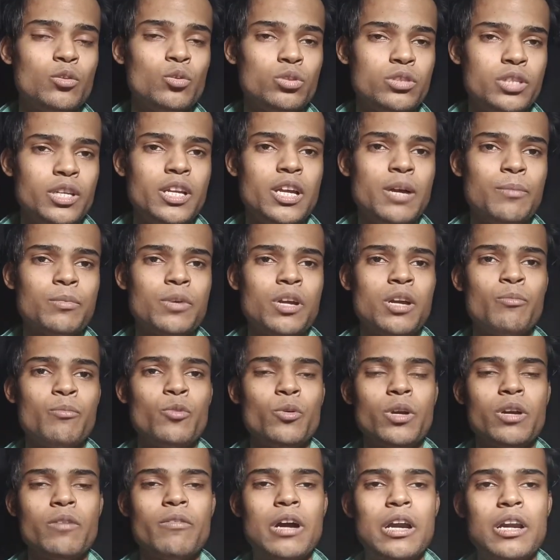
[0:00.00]
दूसरी अपकमिंग
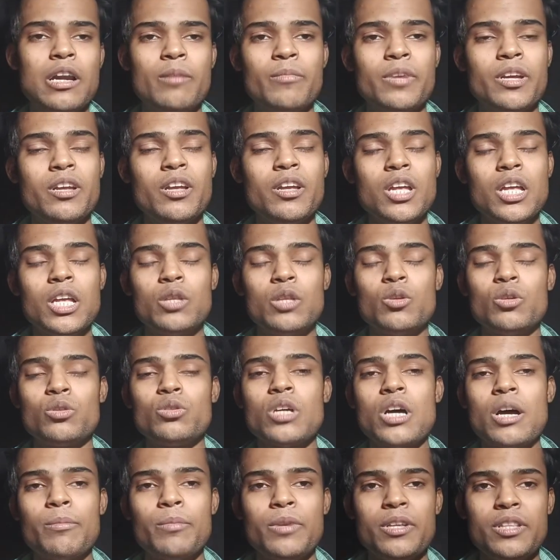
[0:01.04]
मूवी के बारे में
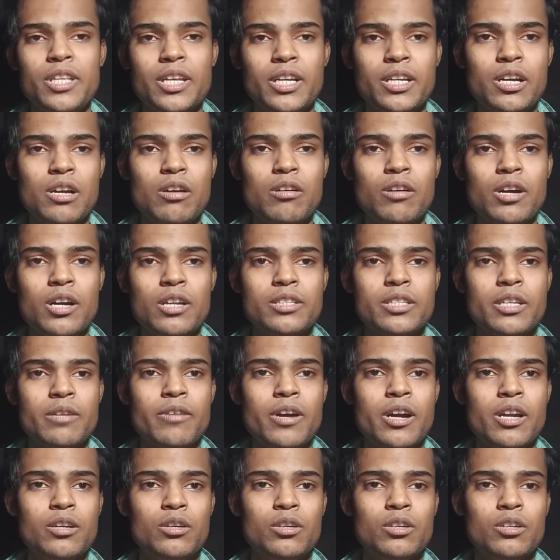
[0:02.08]
दोस्तों आपने देखा होगा
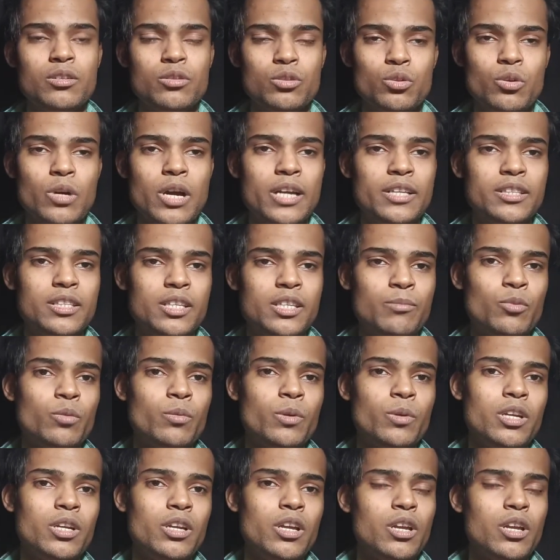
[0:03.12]
जवान जो आई थी मूवी